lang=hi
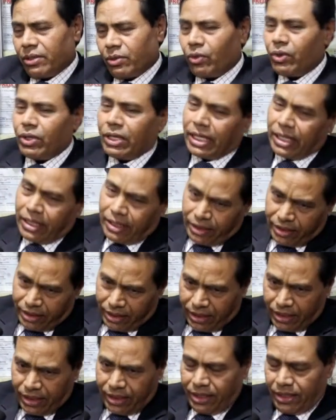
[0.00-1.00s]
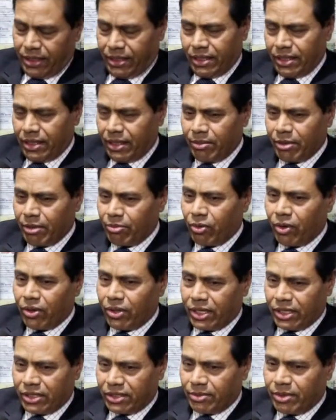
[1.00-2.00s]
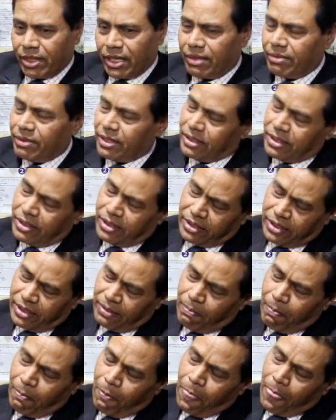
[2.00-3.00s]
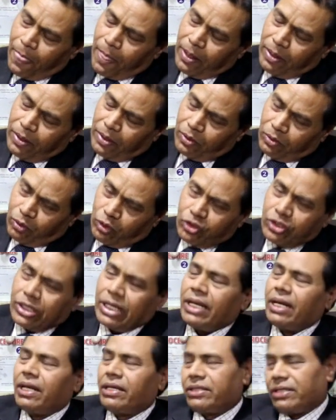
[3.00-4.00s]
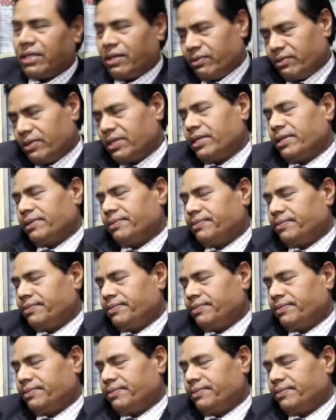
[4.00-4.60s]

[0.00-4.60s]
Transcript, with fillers: कोई लेना देना नहीं है ना मैं पॉलिटिक्स के बारे में किसी से कुछ कहना चाहूँगा